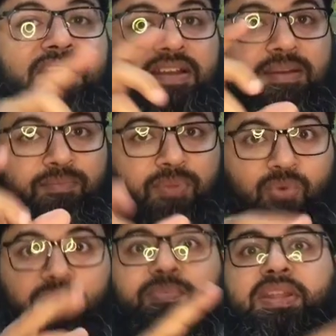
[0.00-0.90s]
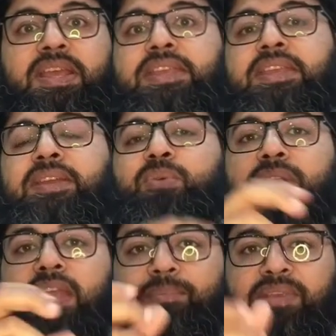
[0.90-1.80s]
का कंपाउंड बनाएंगे
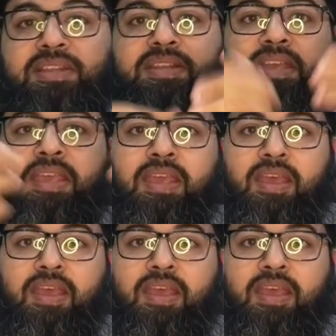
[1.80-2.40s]
कोई केमिकली